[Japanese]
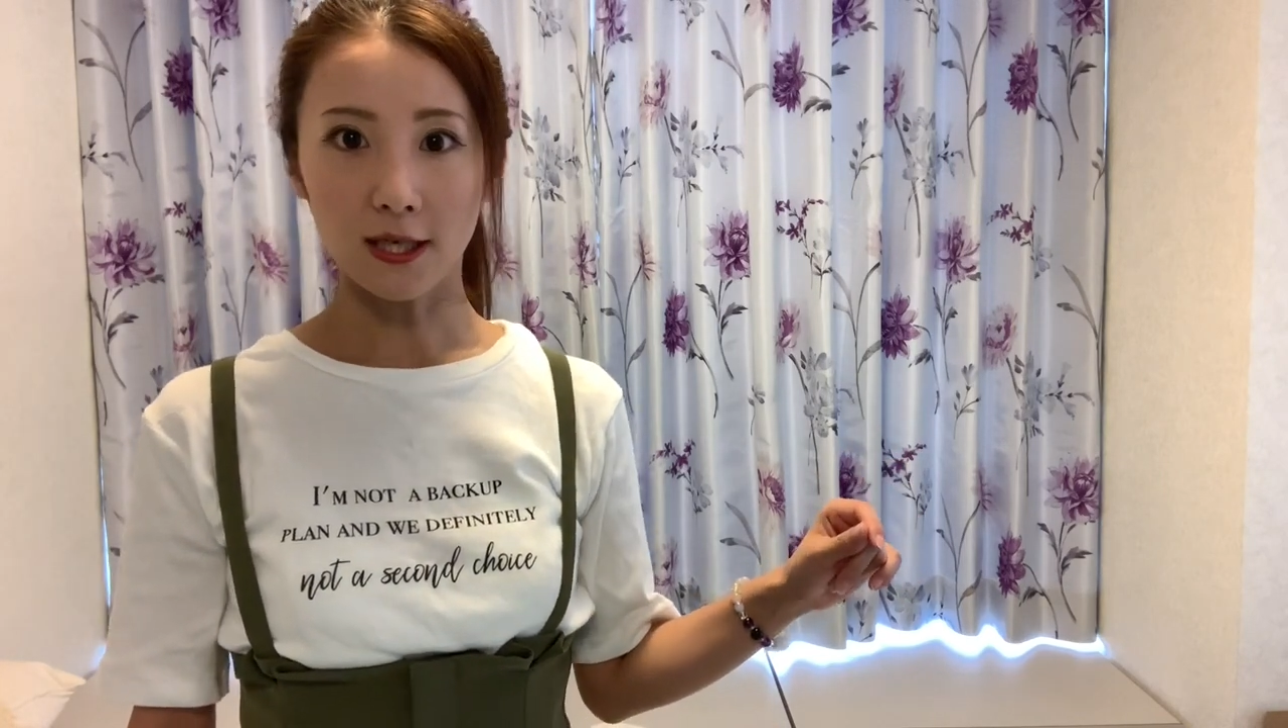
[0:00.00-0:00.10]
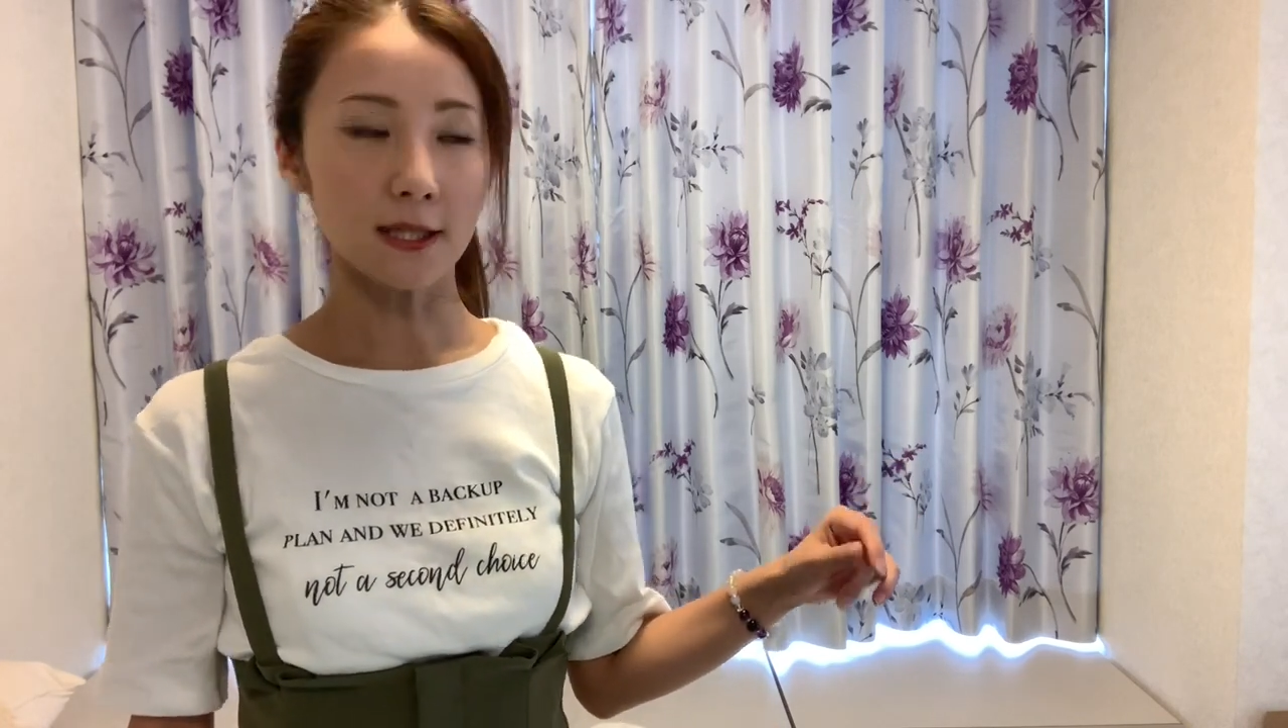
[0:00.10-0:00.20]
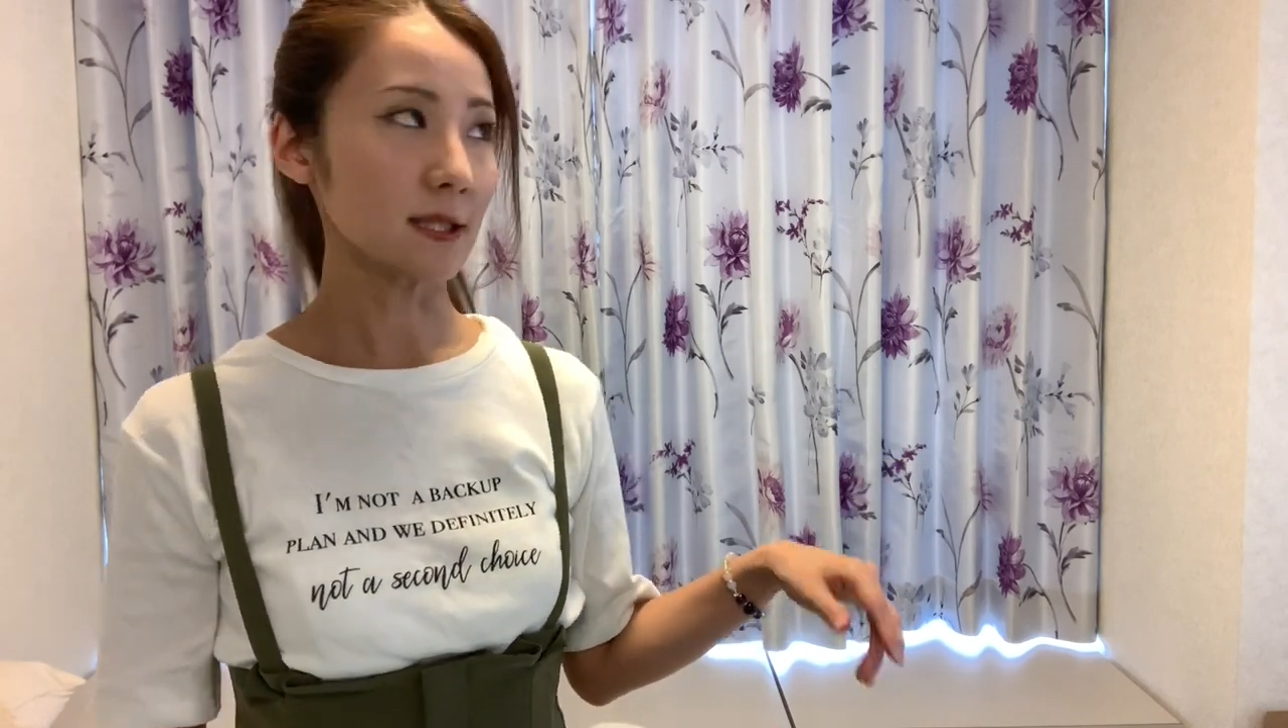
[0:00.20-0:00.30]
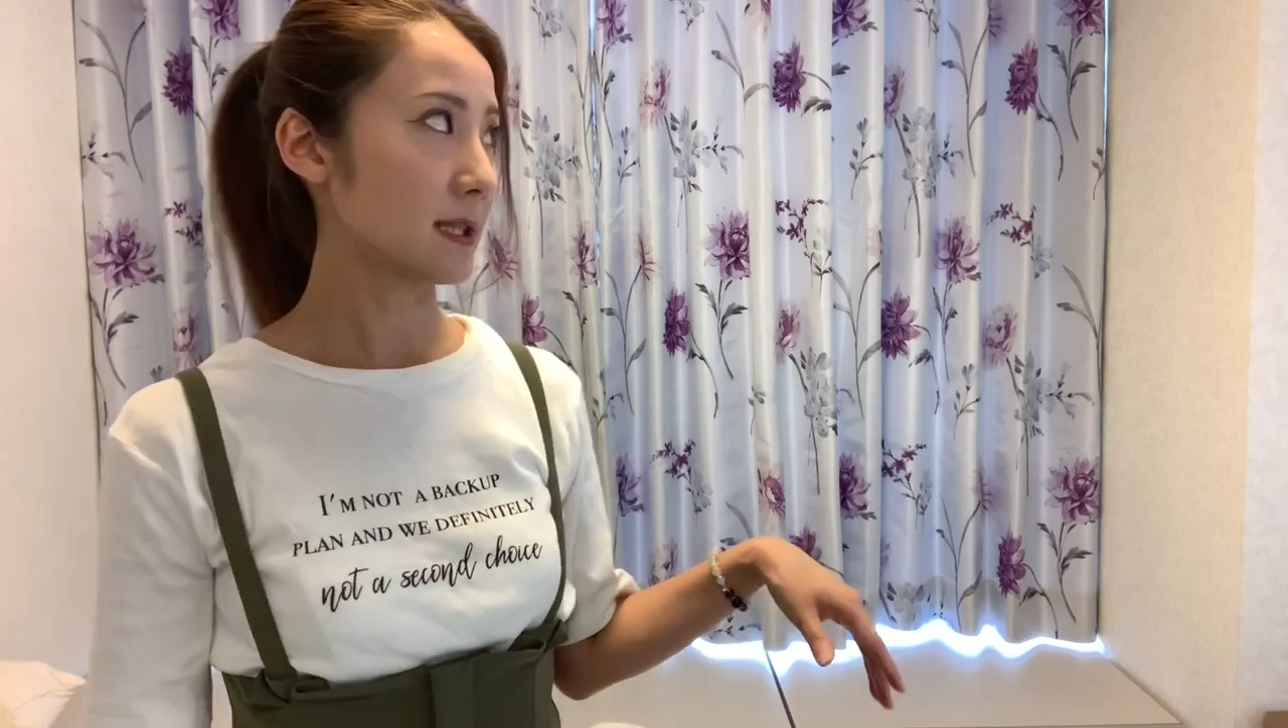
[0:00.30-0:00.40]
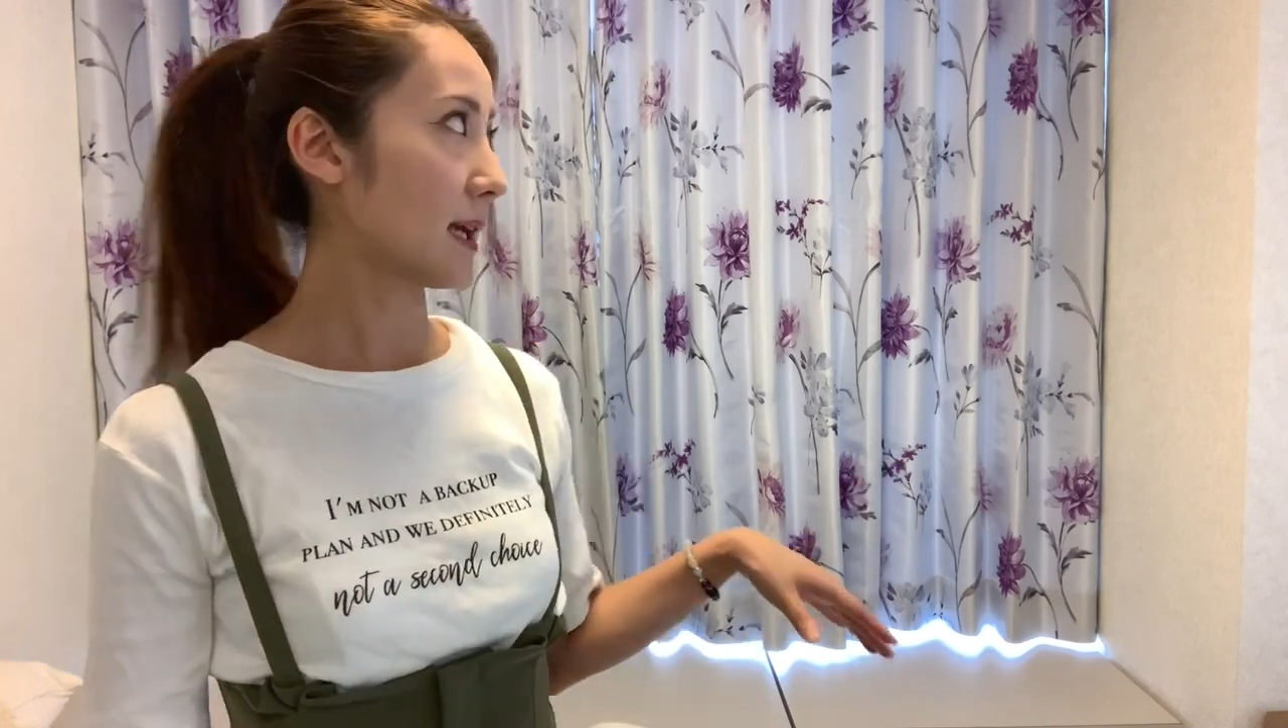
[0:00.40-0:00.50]

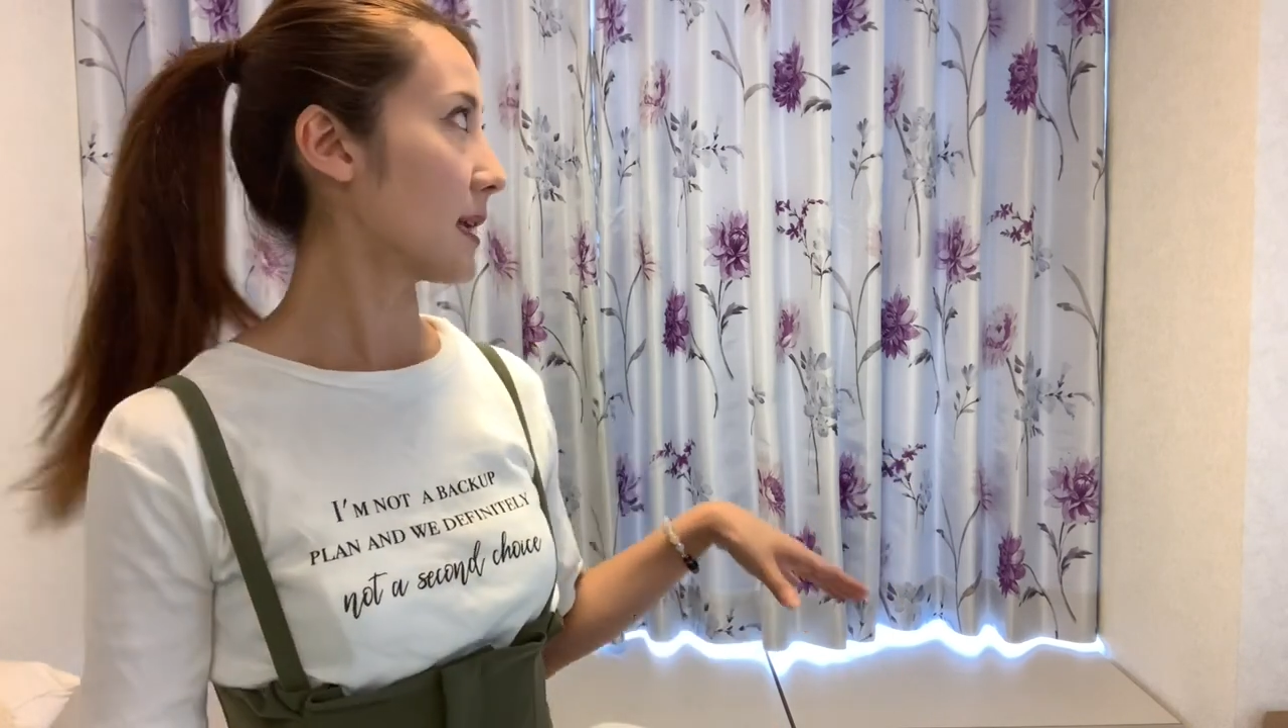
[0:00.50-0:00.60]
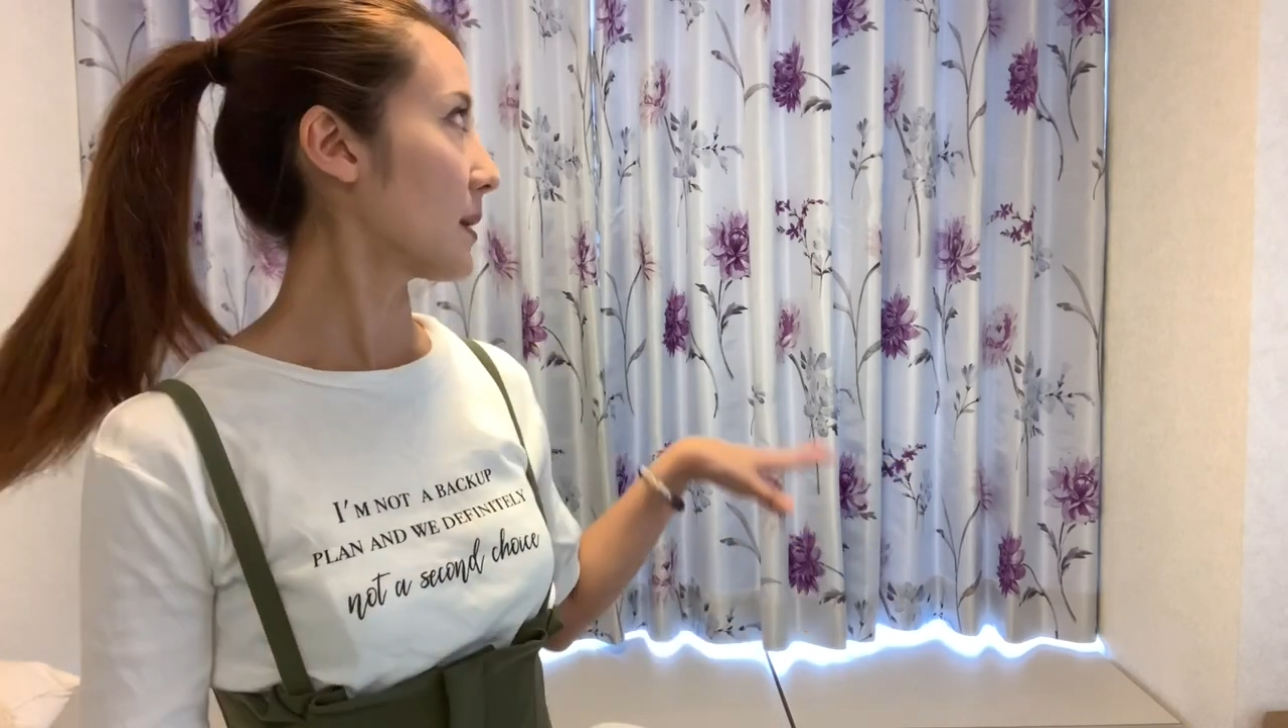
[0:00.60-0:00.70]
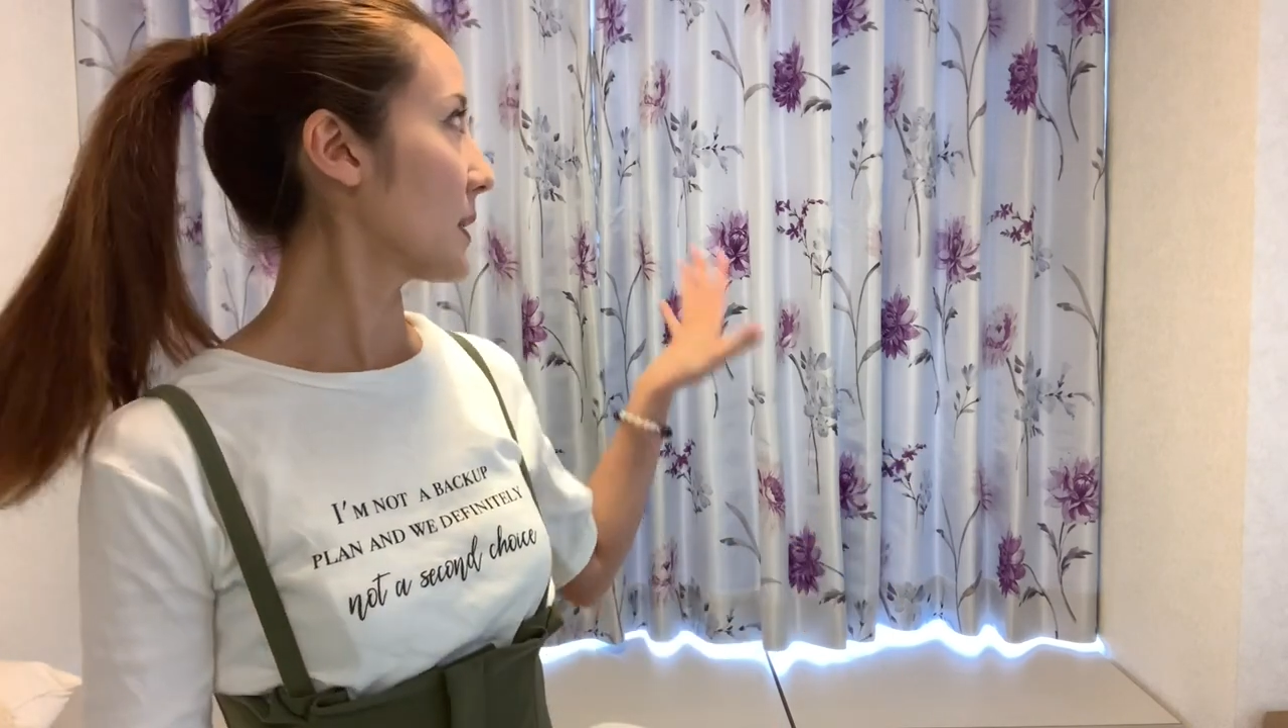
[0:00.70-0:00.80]
感じでで